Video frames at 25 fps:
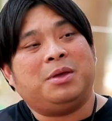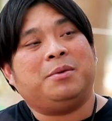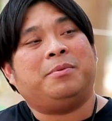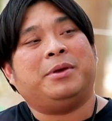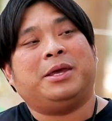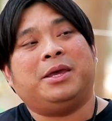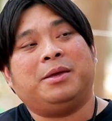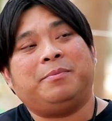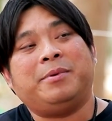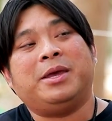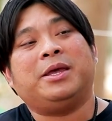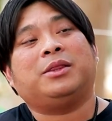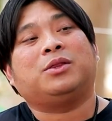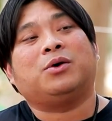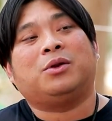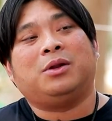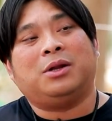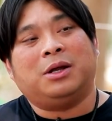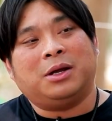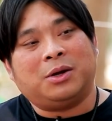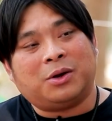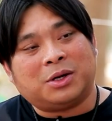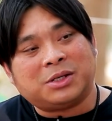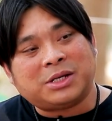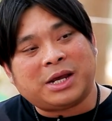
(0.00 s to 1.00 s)
มีผีผีต้น
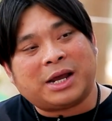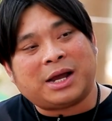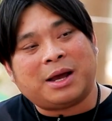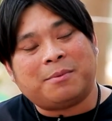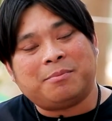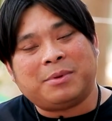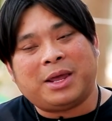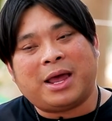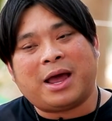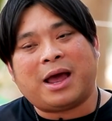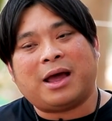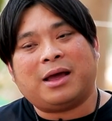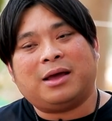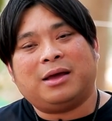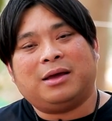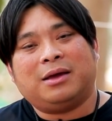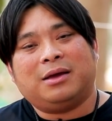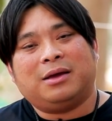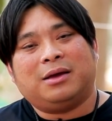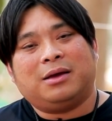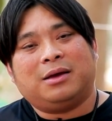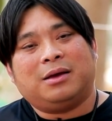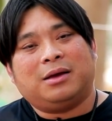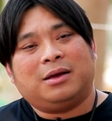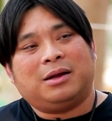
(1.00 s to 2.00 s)
หนึ่งเขาใช้คำนี้
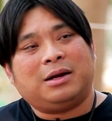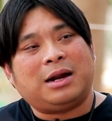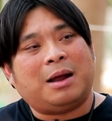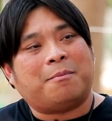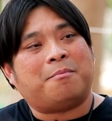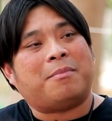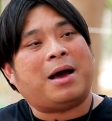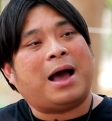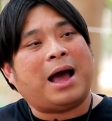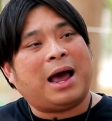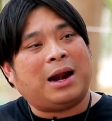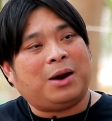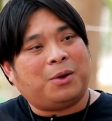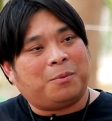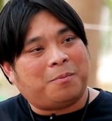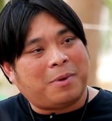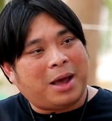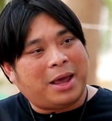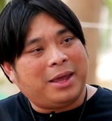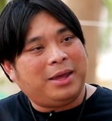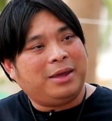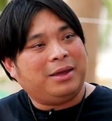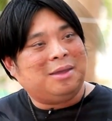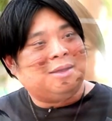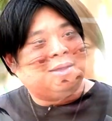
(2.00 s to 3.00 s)
นำพาเราไป